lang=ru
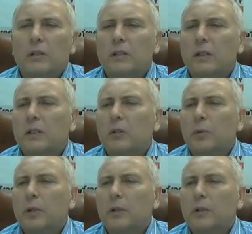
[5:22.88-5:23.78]
Сильный
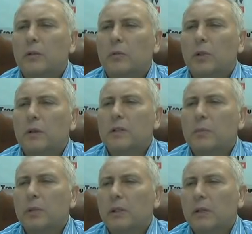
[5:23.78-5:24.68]
э, уровень
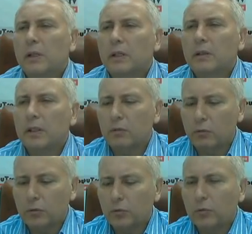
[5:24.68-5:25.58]
сопротивления, давайте его
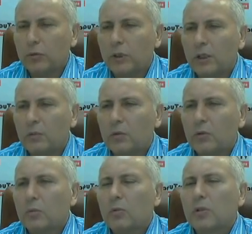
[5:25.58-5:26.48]
уже удалим, он
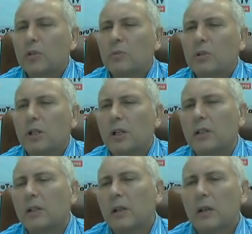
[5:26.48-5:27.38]
уже больше мешает.
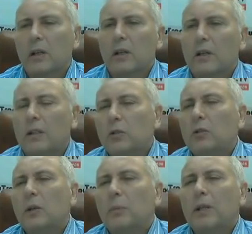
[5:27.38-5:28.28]

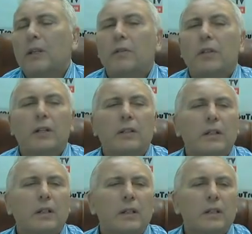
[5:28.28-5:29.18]
Идет опять к верхней
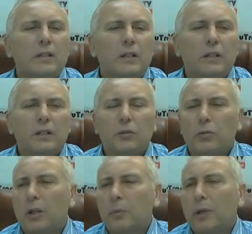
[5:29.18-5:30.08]
границе
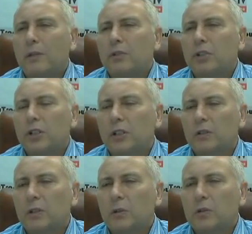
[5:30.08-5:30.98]
коридора, опять выше
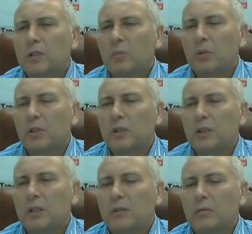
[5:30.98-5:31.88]

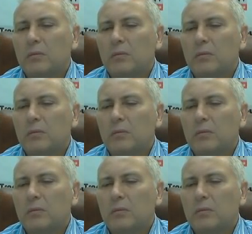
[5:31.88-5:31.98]
95.